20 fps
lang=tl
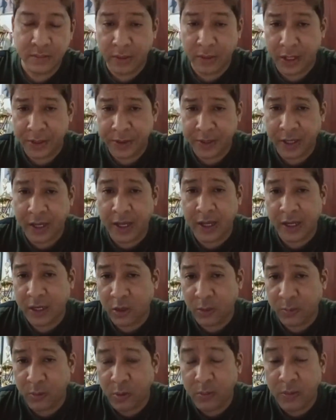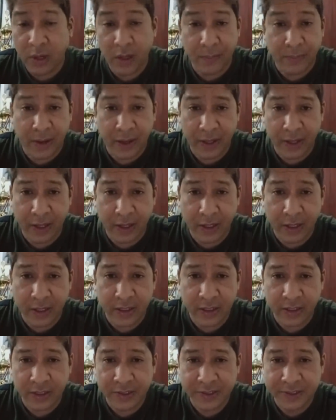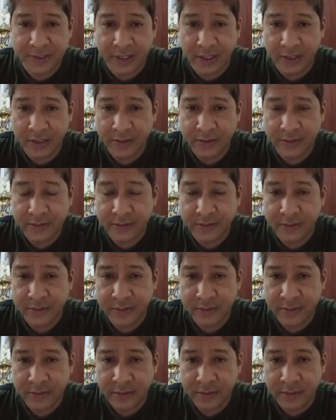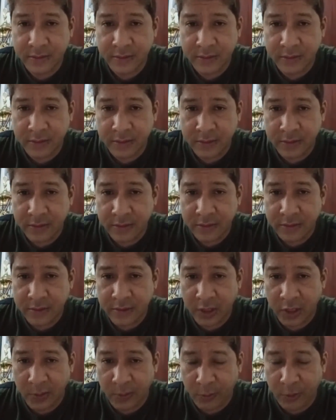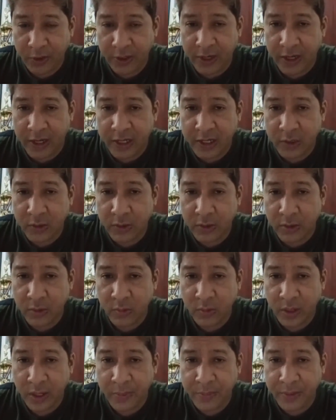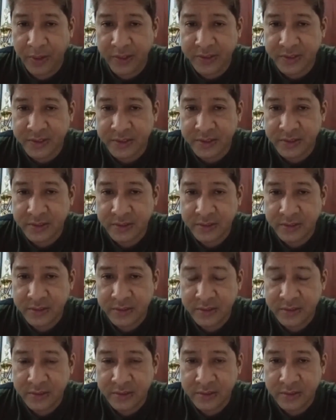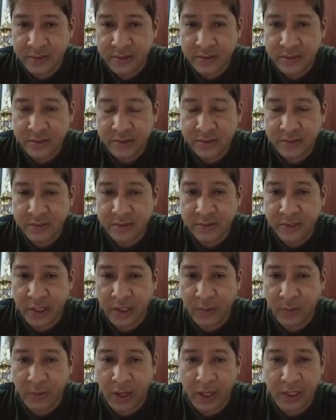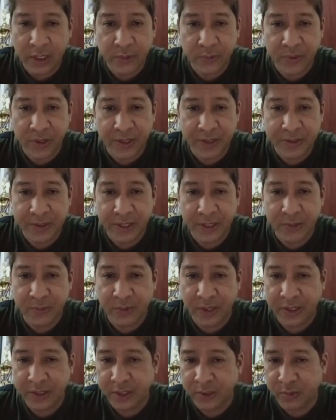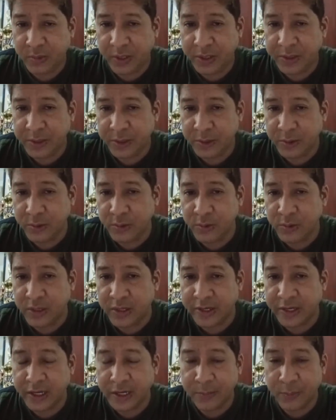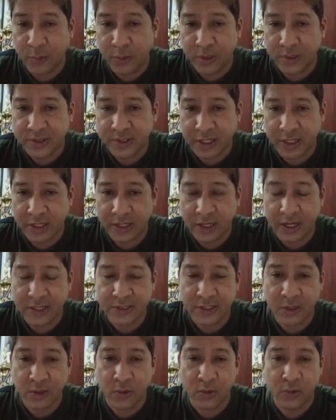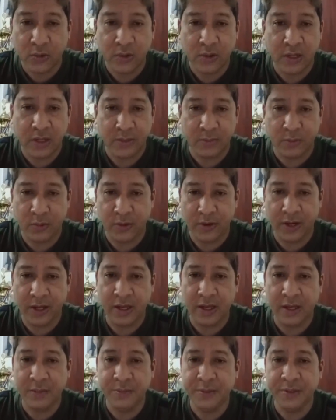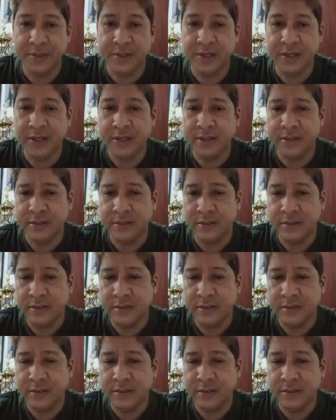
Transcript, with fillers: Magandang araw po mga bayang karista. Ngayon po ay araw ng Webes, January 20, 2022, karera po ng San Lazaro, Armona, Cavite.